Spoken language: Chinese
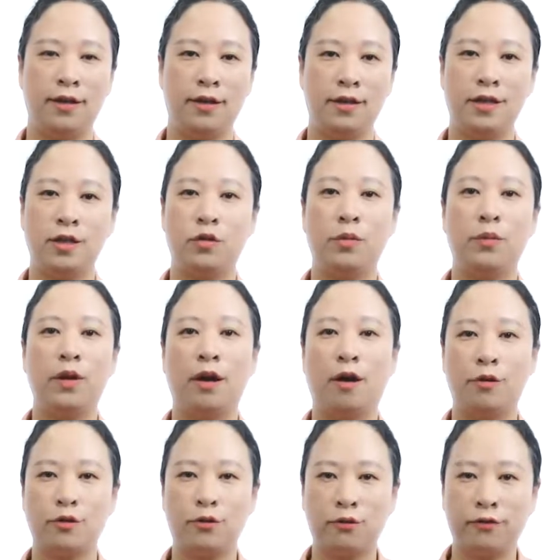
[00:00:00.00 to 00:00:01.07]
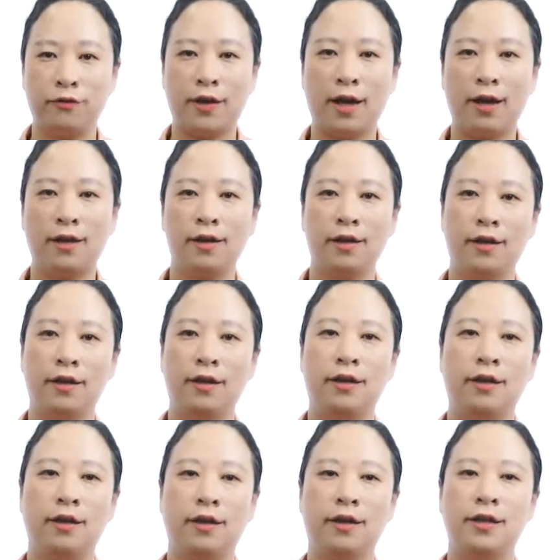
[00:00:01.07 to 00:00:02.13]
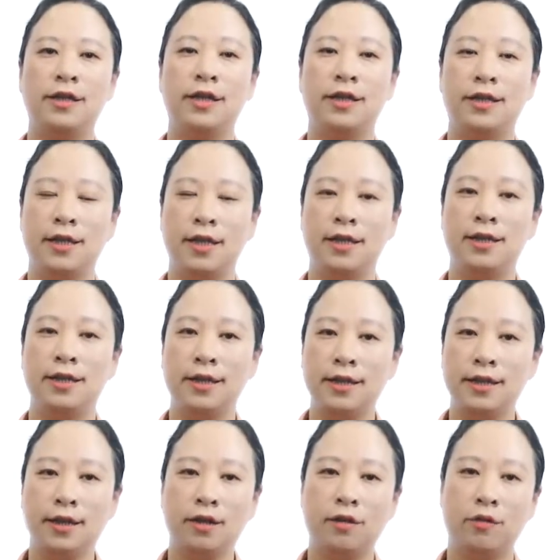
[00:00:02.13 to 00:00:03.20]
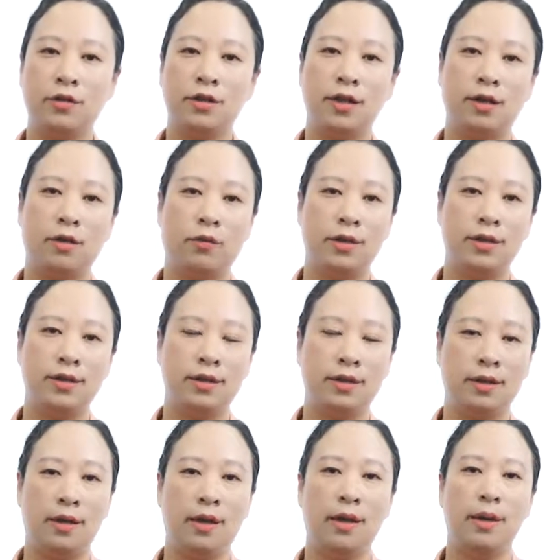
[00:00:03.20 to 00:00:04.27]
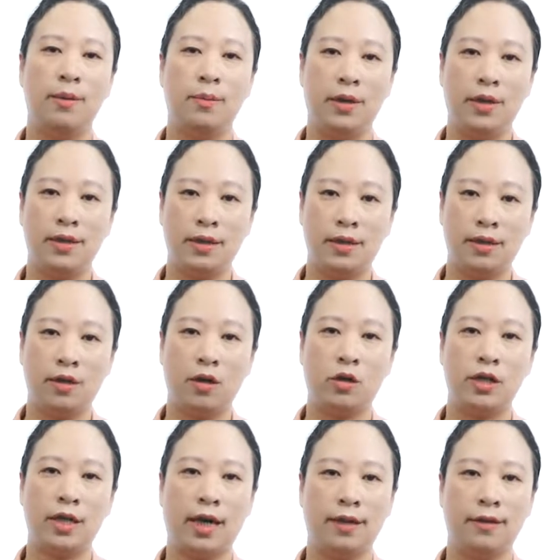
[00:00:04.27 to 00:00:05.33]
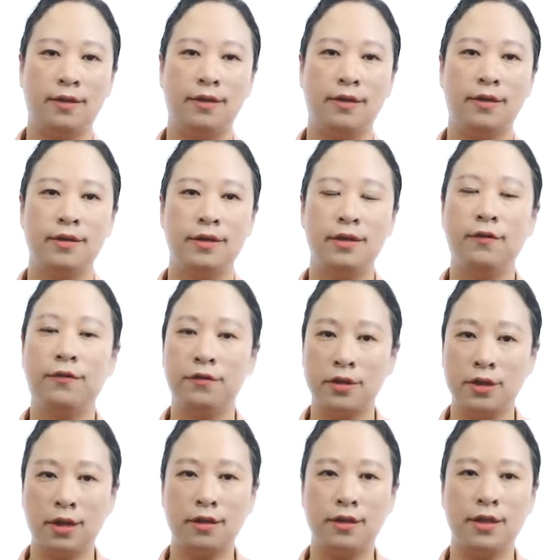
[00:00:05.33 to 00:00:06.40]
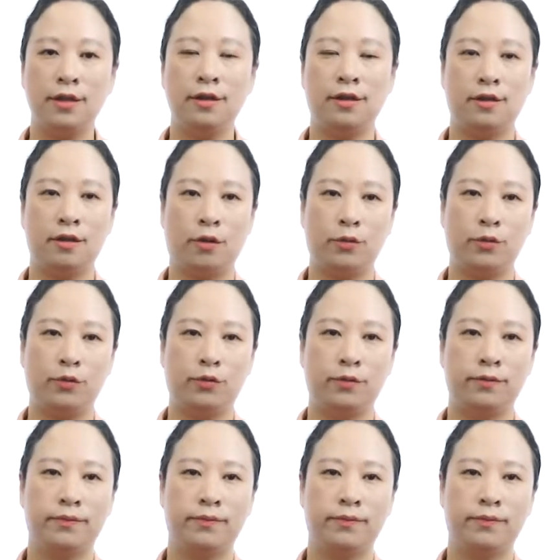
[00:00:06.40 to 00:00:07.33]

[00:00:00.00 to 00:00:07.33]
是准备好出发和这些精心构建的文字彼此交缠、肌肤相亲的角度。